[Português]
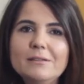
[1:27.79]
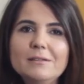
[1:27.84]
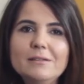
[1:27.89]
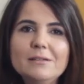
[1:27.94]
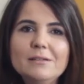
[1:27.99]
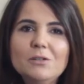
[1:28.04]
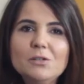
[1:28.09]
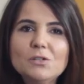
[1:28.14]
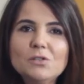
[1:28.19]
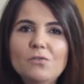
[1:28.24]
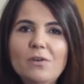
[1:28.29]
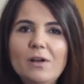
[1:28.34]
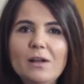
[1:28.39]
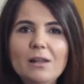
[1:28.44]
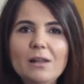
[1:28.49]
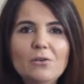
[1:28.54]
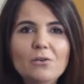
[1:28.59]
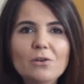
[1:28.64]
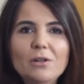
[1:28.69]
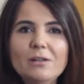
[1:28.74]
Deus
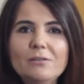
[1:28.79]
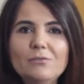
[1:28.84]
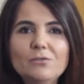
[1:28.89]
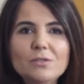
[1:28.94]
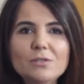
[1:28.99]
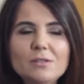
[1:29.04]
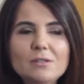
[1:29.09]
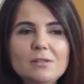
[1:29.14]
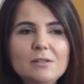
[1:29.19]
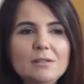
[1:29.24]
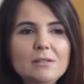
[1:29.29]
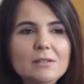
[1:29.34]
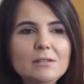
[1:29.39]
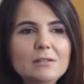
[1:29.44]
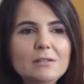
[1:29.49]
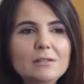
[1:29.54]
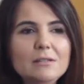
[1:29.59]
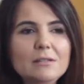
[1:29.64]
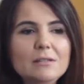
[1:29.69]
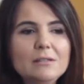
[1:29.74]
fala: Olha,
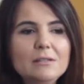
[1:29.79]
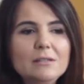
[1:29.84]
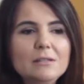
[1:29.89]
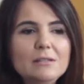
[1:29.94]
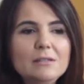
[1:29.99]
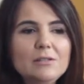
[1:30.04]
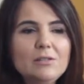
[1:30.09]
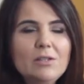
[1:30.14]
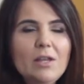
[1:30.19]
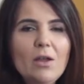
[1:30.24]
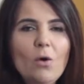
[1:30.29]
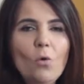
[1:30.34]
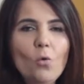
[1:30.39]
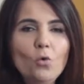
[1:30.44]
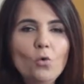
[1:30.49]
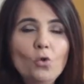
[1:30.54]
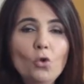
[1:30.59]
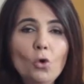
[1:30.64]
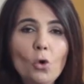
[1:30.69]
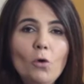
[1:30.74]
você tem algo
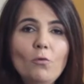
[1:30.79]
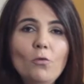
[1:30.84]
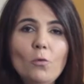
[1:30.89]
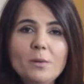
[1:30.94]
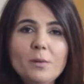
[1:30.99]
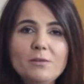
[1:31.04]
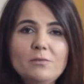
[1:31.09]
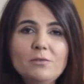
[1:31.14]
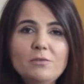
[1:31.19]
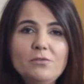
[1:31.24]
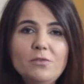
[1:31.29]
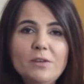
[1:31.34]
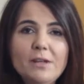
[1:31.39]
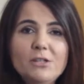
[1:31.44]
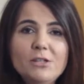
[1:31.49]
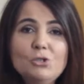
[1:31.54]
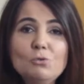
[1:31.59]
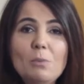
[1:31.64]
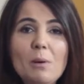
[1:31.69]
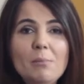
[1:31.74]
novo para viver
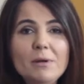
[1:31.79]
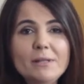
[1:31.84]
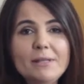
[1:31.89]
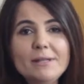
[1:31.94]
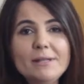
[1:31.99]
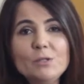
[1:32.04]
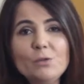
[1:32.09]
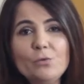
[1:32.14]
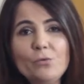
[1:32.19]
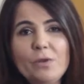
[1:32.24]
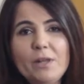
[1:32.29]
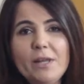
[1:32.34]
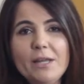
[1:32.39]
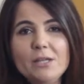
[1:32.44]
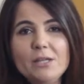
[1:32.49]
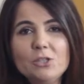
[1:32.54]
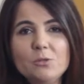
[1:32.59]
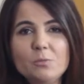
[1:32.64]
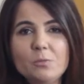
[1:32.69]
de uma maneira diferente,